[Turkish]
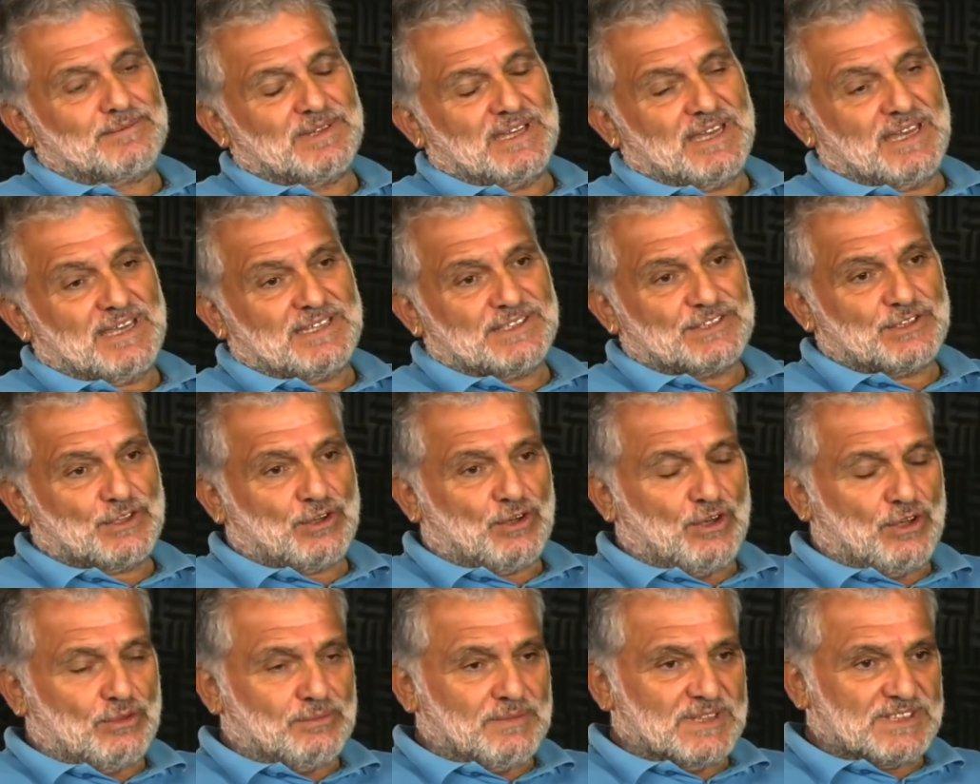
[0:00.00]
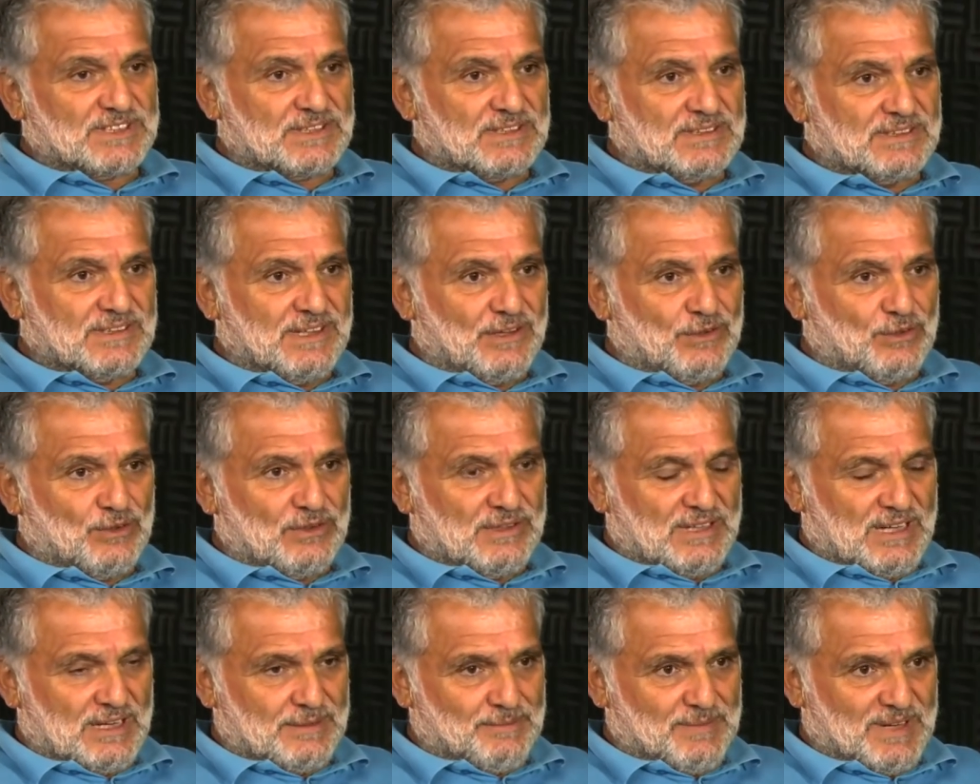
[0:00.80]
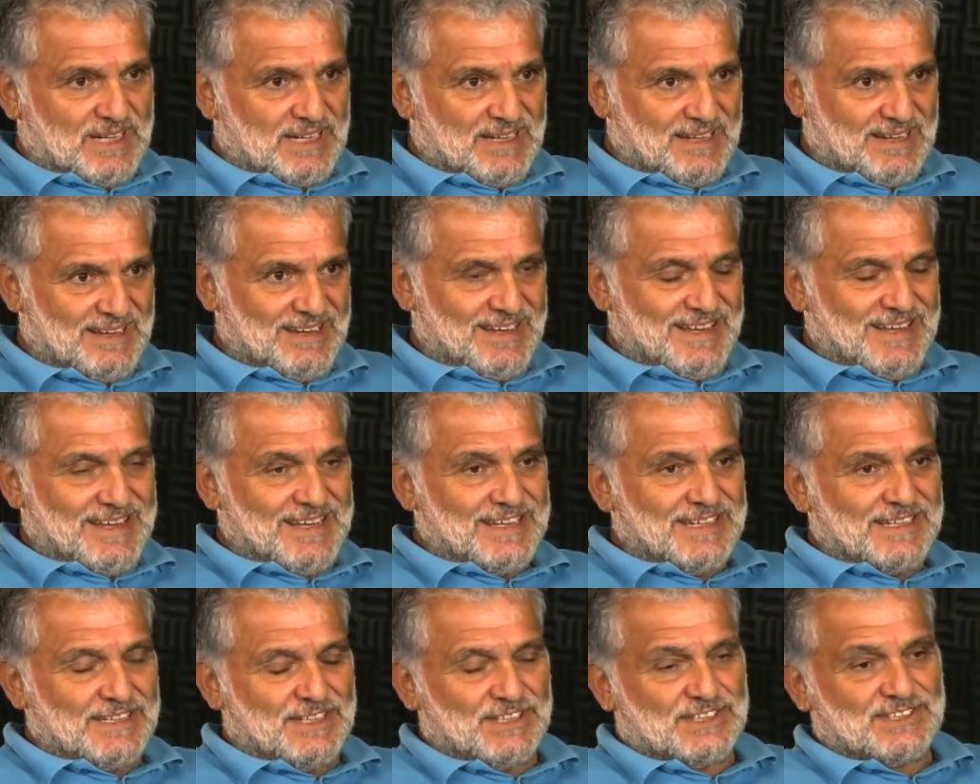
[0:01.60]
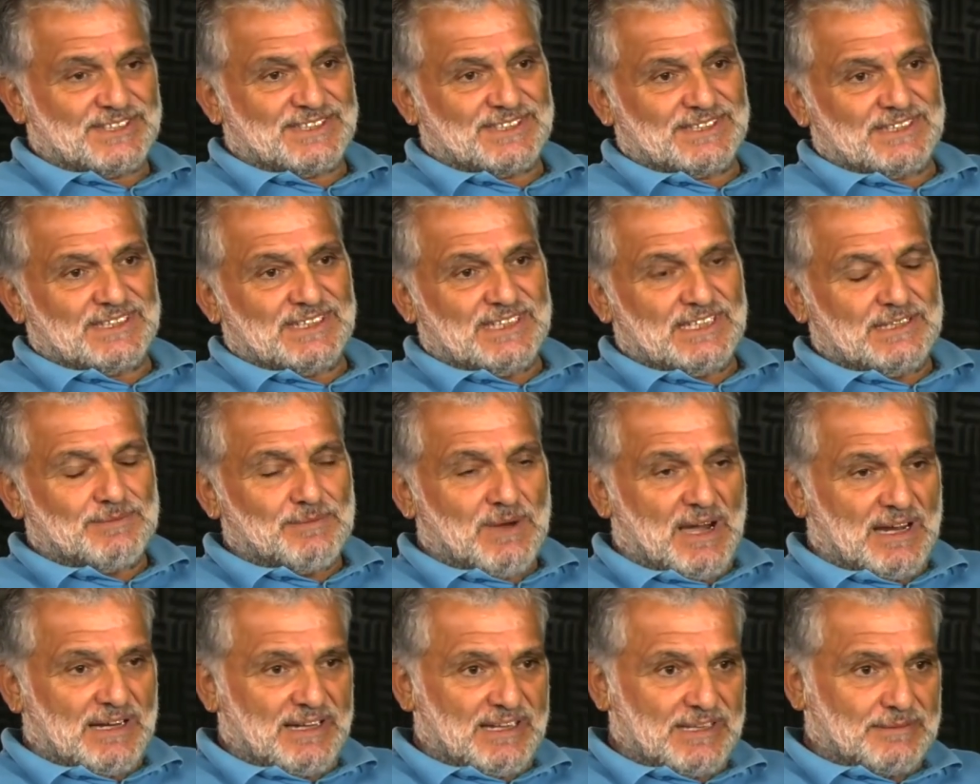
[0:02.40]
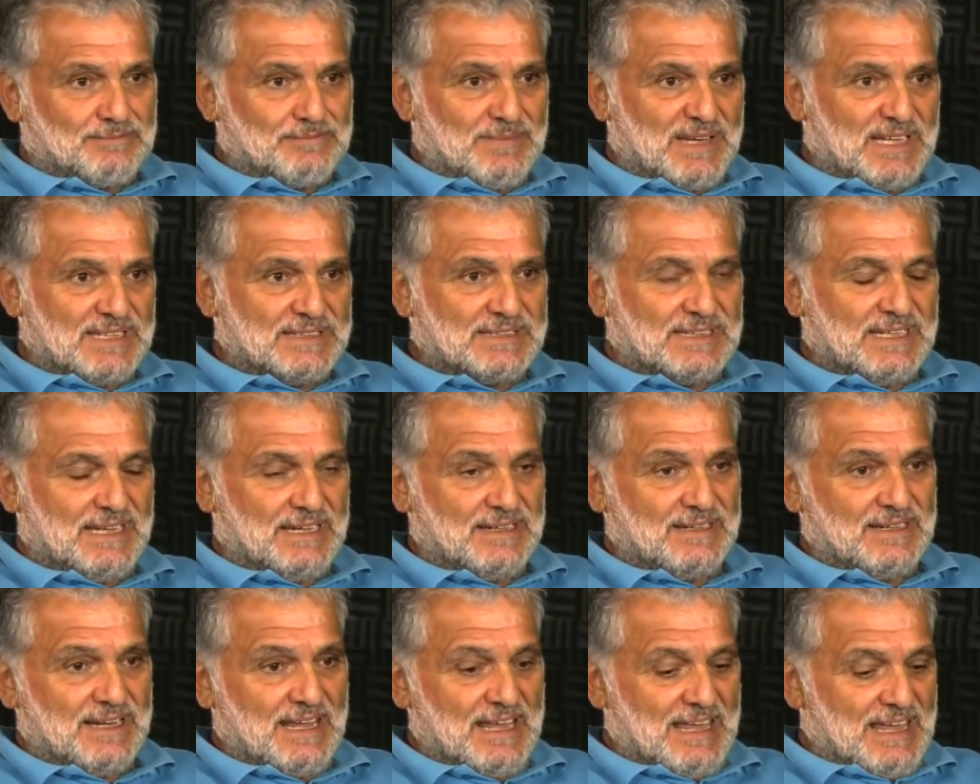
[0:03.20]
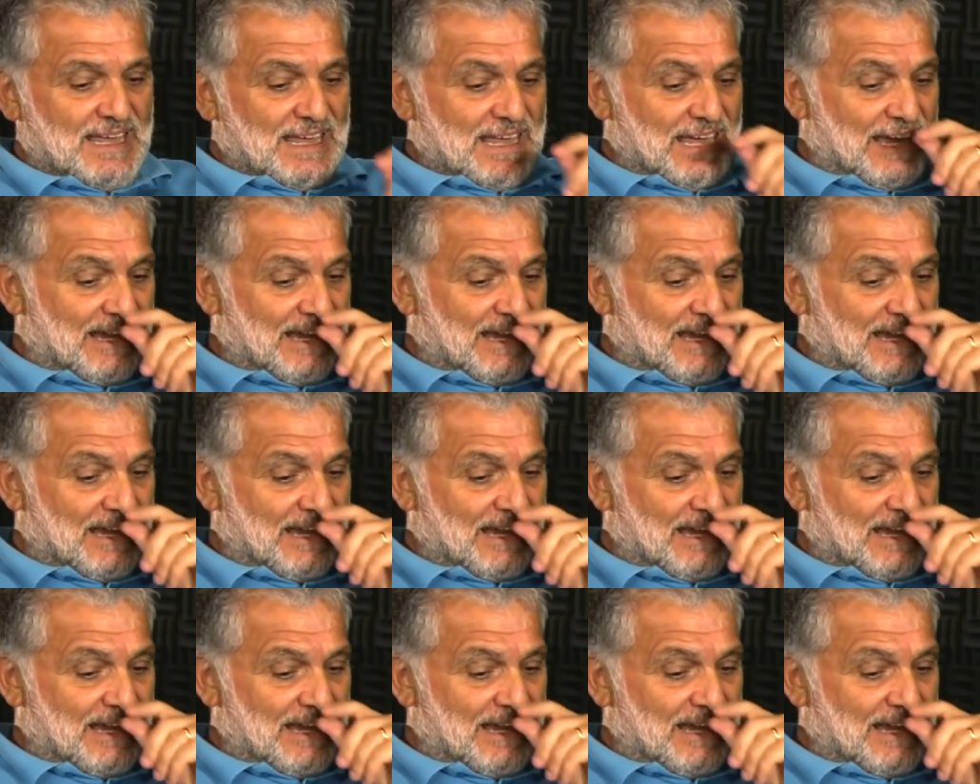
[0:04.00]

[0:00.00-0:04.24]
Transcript: tabii eksik olmasınlar onlar beni hiç imal etmezler.